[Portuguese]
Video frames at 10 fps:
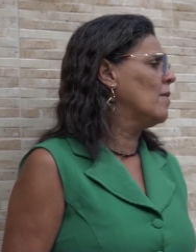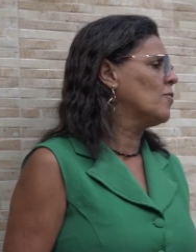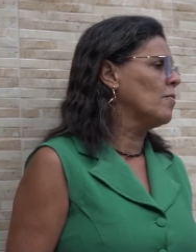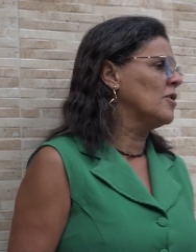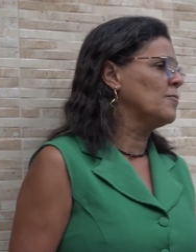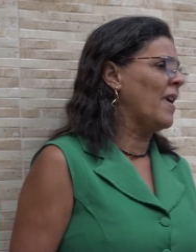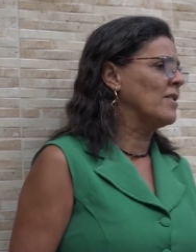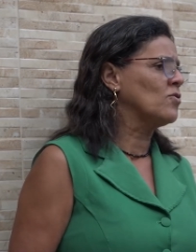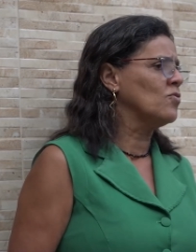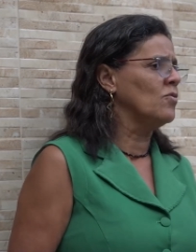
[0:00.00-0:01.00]
Eu estou num
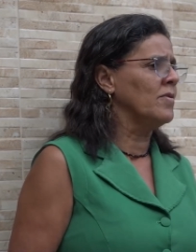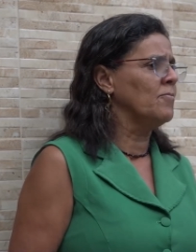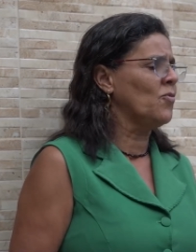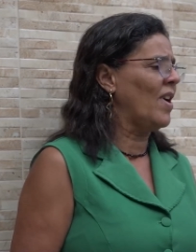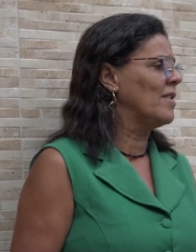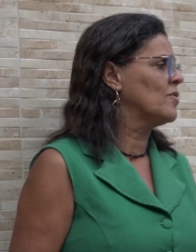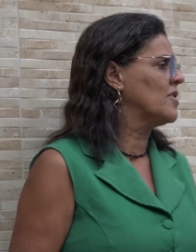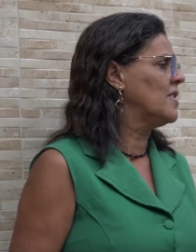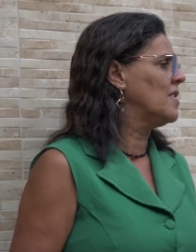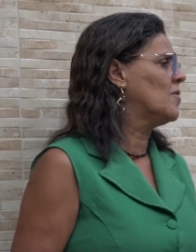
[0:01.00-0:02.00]
espaço muito
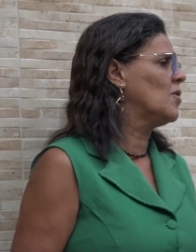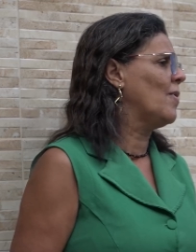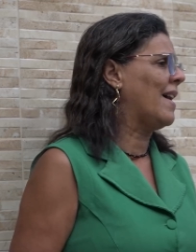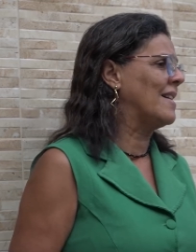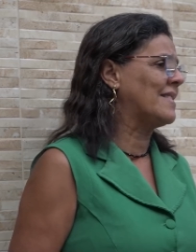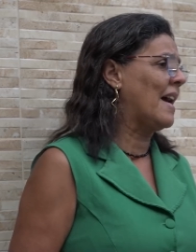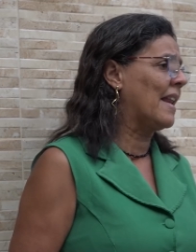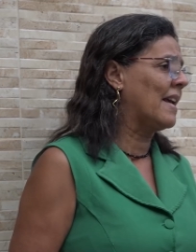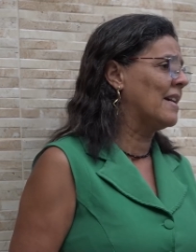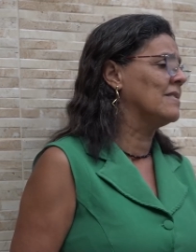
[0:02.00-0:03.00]
reduzido, tinha uma casa
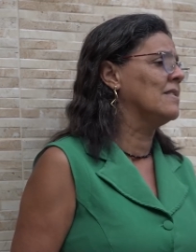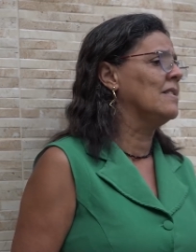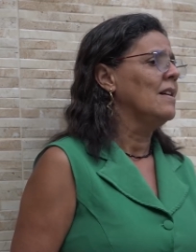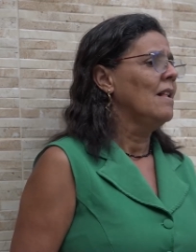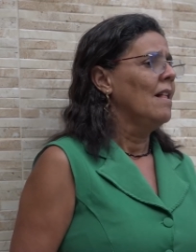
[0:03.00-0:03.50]
grande,